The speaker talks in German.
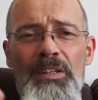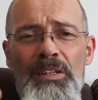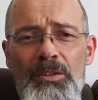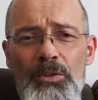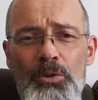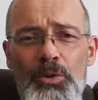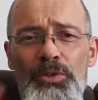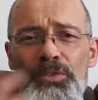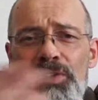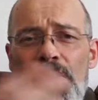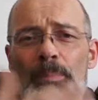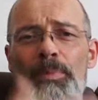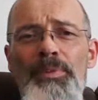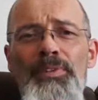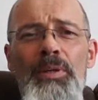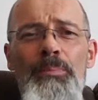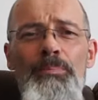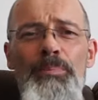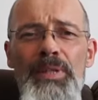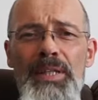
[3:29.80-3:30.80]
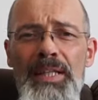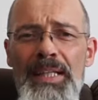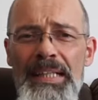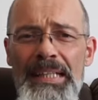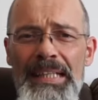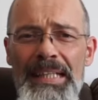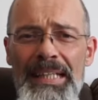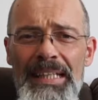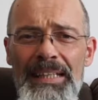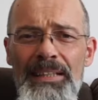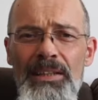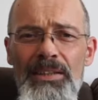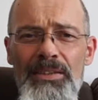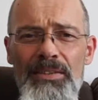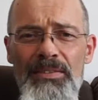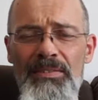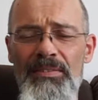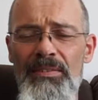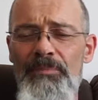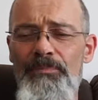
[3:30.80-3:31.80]
Und damals hat man ja keine
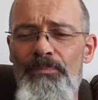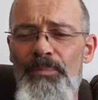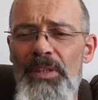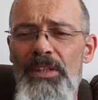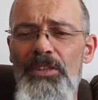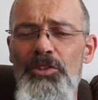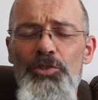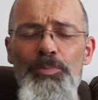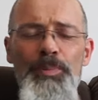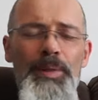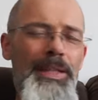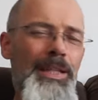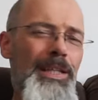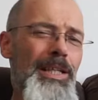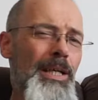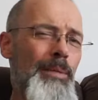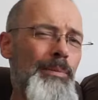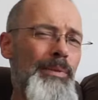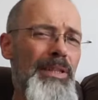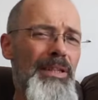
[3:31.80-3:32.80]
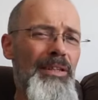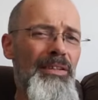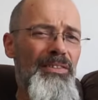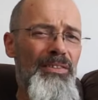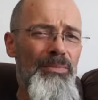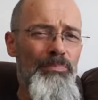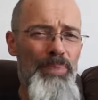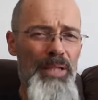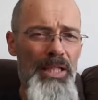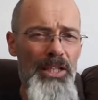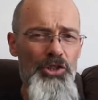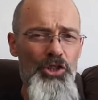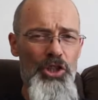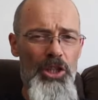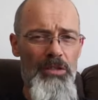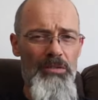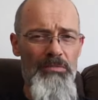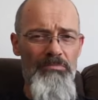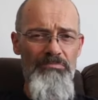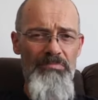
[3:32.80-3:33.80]
Handys. Ja, und später kamen dann diese
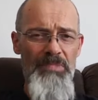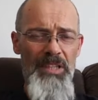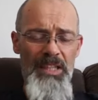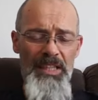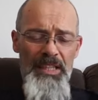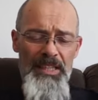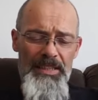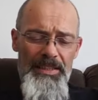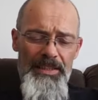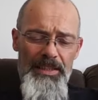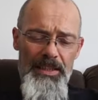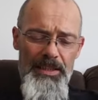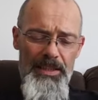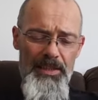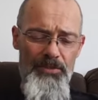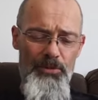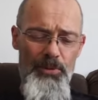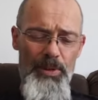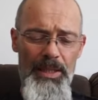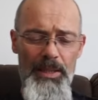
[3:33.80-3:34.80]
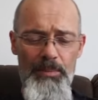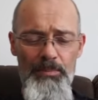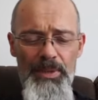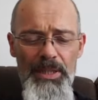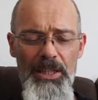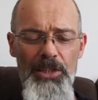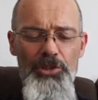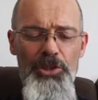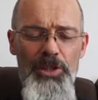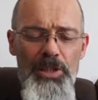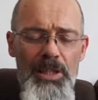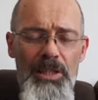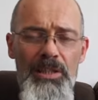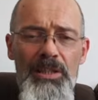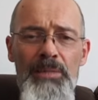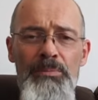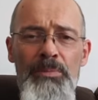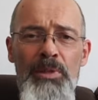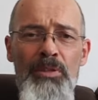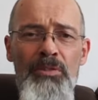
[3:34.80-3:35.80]
Pager. Ich hatte so einen Pager, der hat
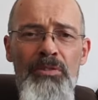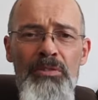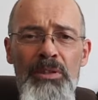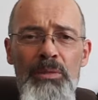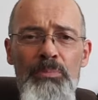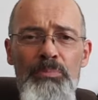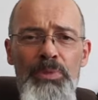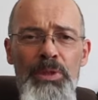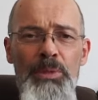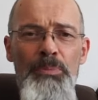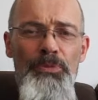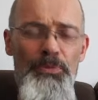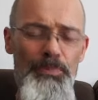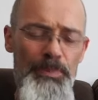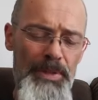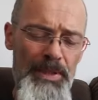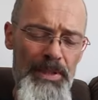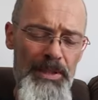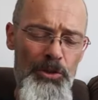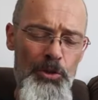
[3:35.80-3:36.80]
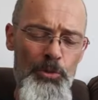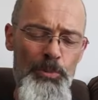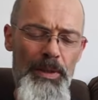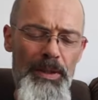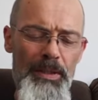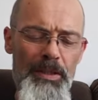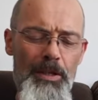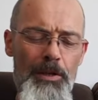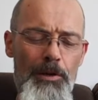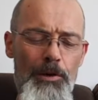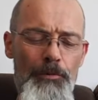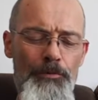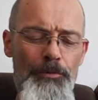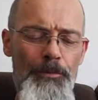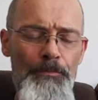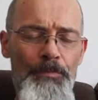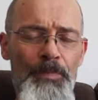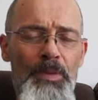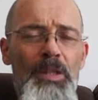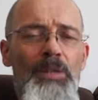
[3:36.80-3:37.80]
immer gepiepst mit einer Nummer drauf.
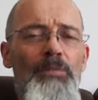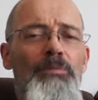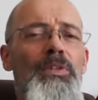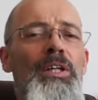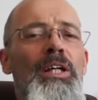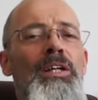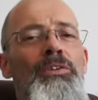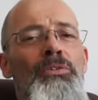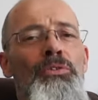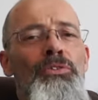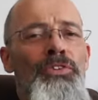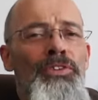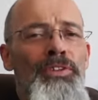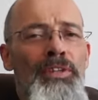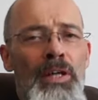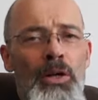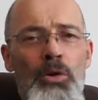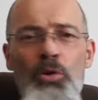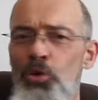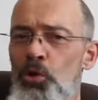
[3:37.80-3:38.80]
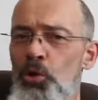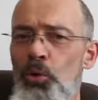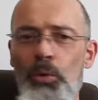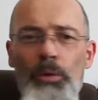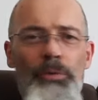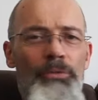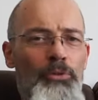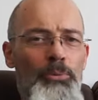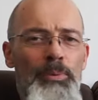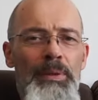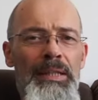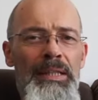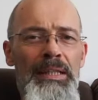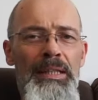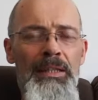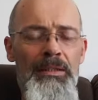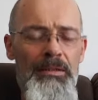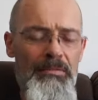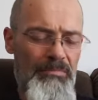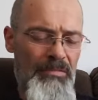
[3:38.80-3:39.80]
Wir hatten uns da auch kurz
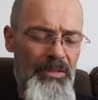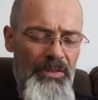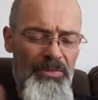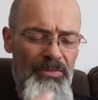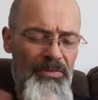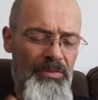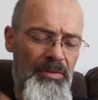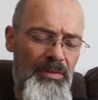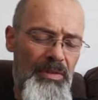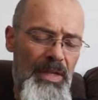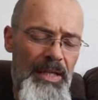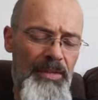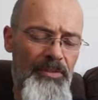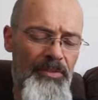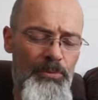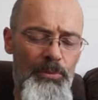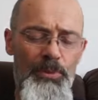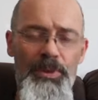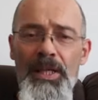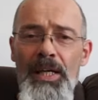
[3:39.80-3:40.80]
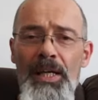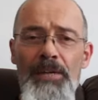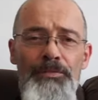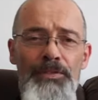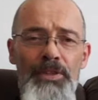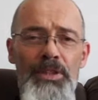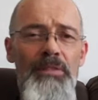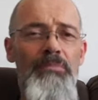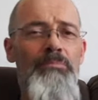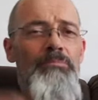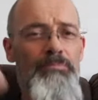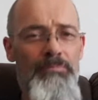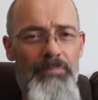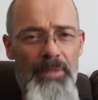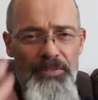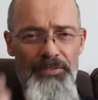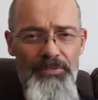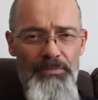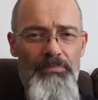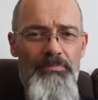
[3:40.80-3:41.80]
überlegt, was die 1, 2, 3, 4,
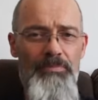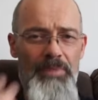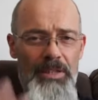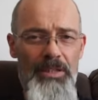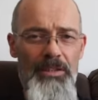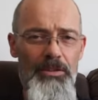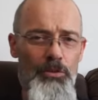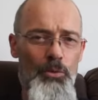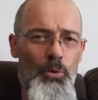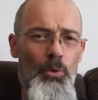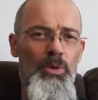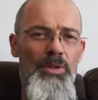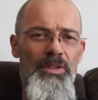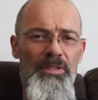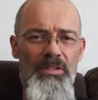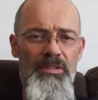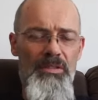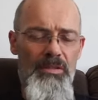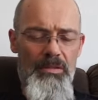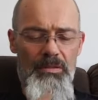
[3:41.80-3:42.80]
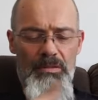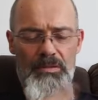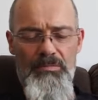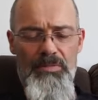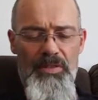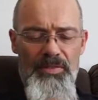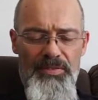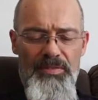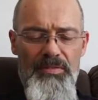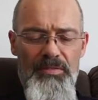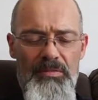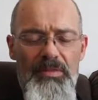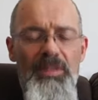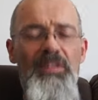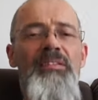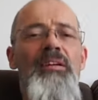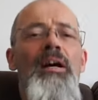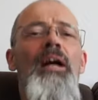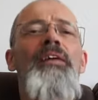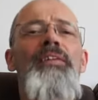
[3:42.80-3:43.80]
was, welche Drogen sind und was die
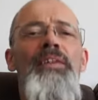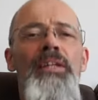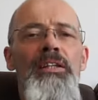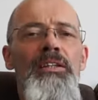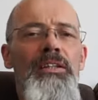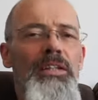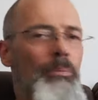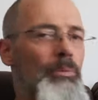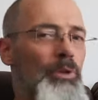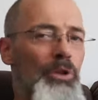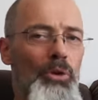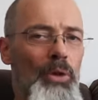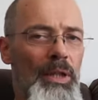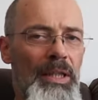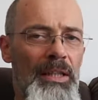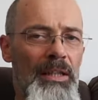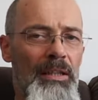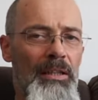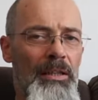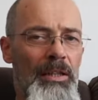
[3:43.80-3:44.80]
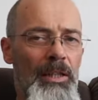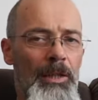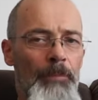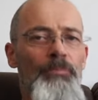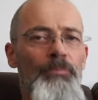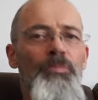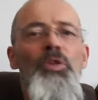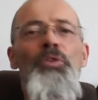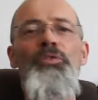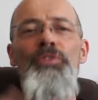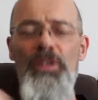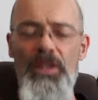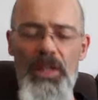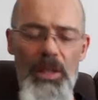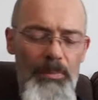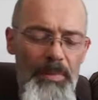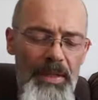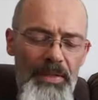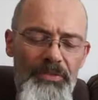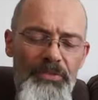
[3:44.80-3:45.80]
Zahlen dahinter bedeuten. Und dann
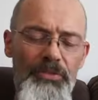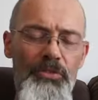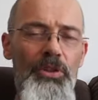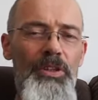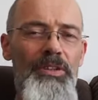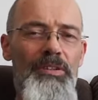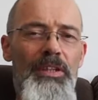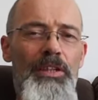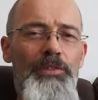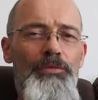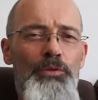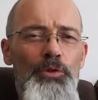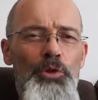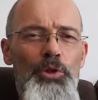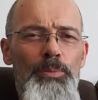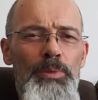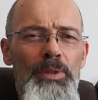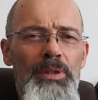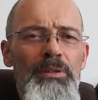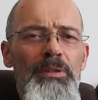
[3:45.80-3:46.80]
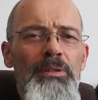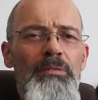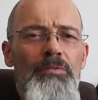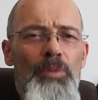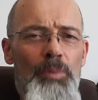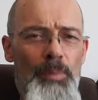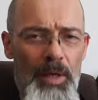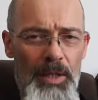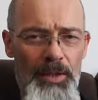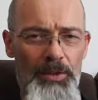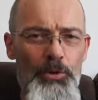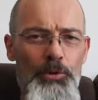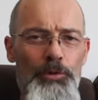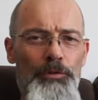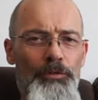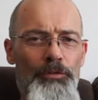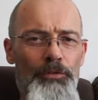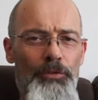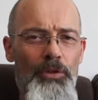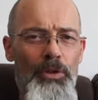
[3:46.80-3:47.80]
kam meistens noch eine Telefonnummer, wo man
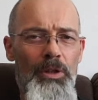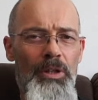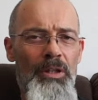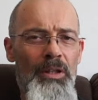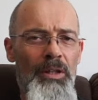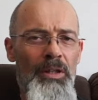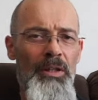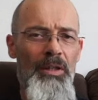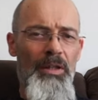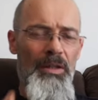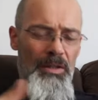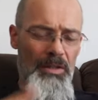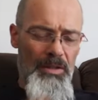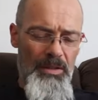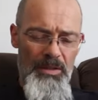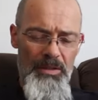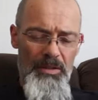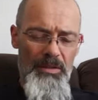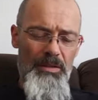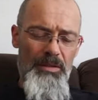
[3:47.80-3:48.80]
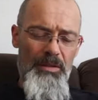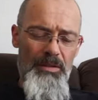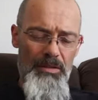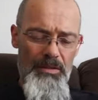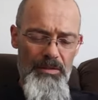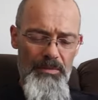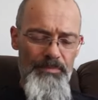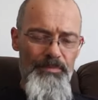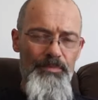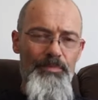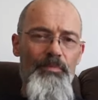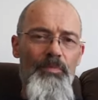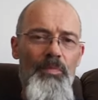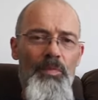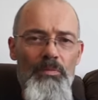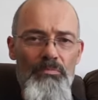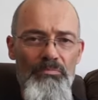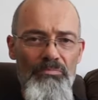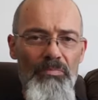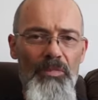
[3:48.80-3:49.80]
anrufen soll,
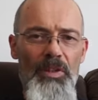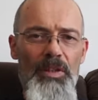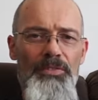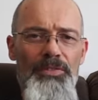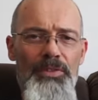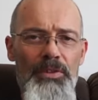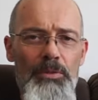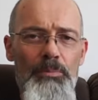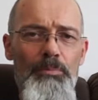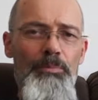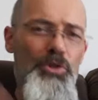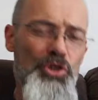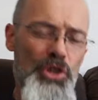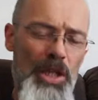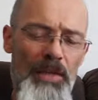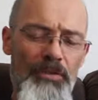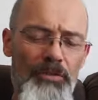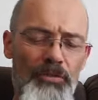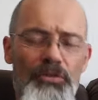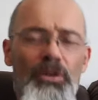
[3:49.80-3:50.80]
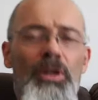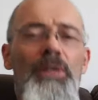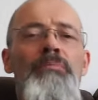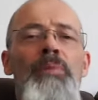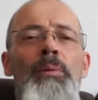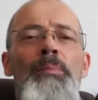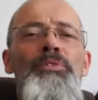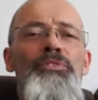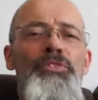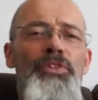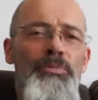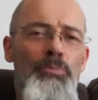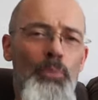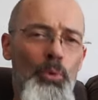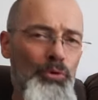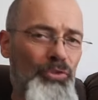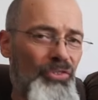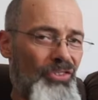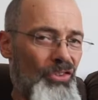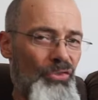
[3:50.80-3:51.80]
äh, um Bescheid zu sagen, wann man sich
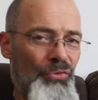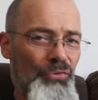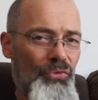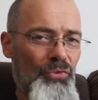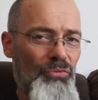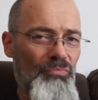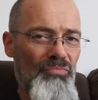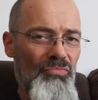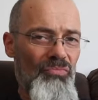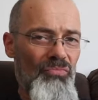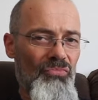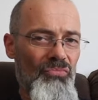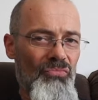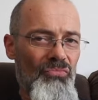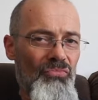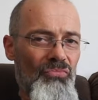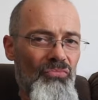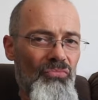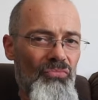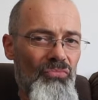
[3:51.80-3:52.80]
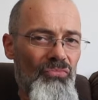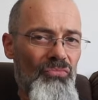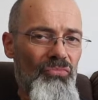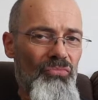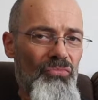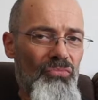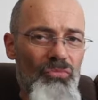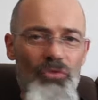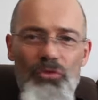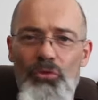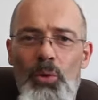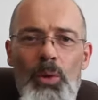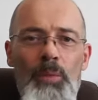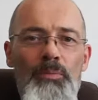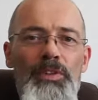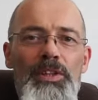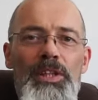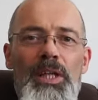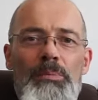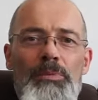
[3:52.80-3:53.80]
wo trifft. So haben
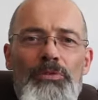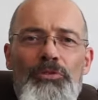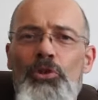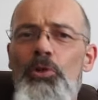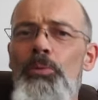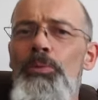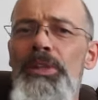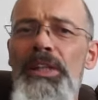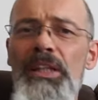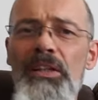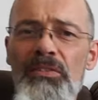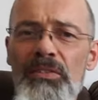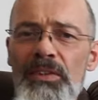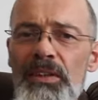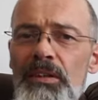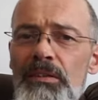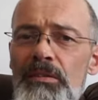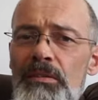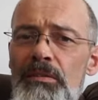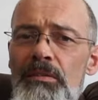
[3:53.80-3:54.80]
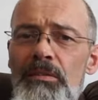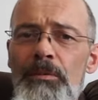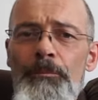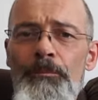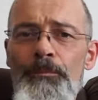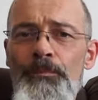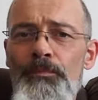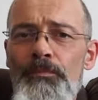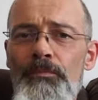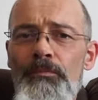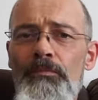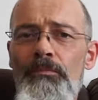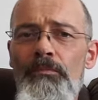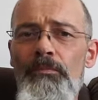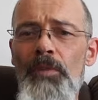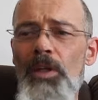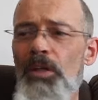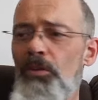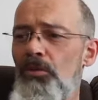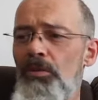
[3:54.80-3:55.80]
wir damals kommuniziert.
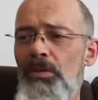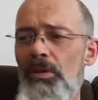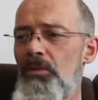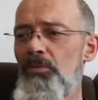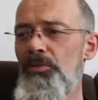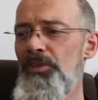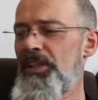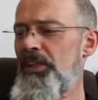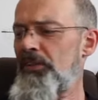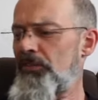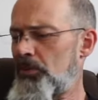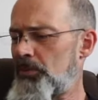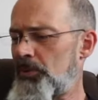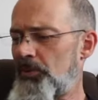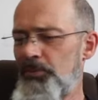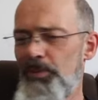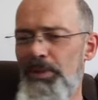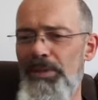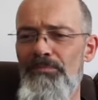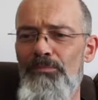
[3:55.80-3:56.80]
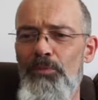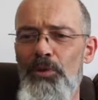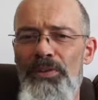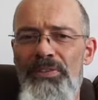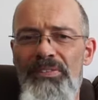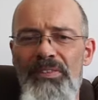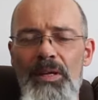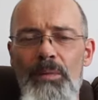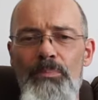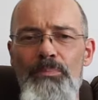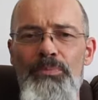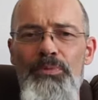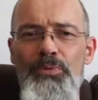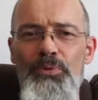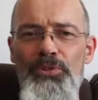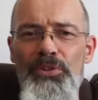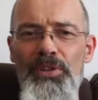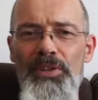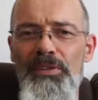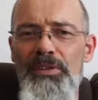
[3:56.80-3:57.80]
Also nicht sowas wie ein WhatsApp, wo
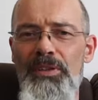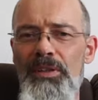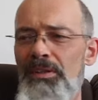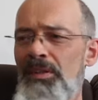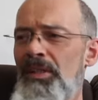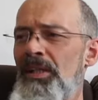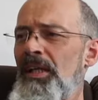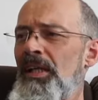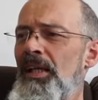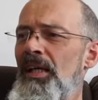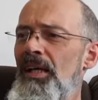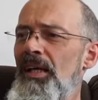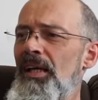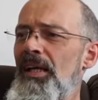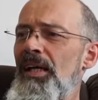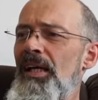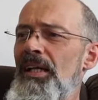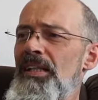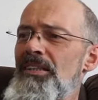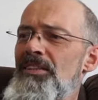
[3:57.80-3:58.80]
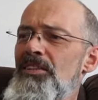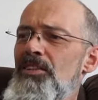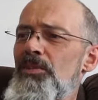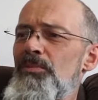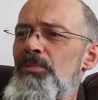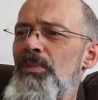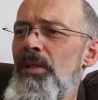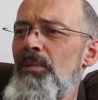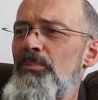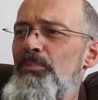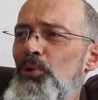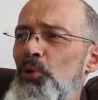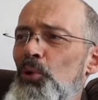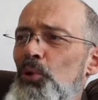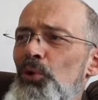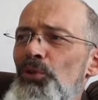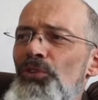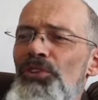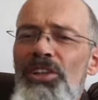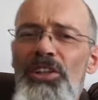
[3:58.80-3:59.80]
es halt dann, ja, hast du mal
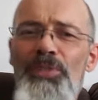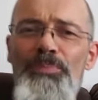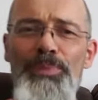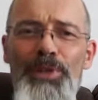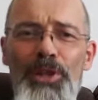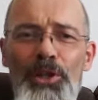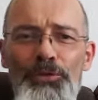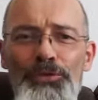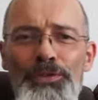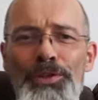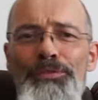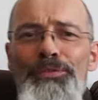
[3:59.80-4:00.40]
Brot? Ich brauche für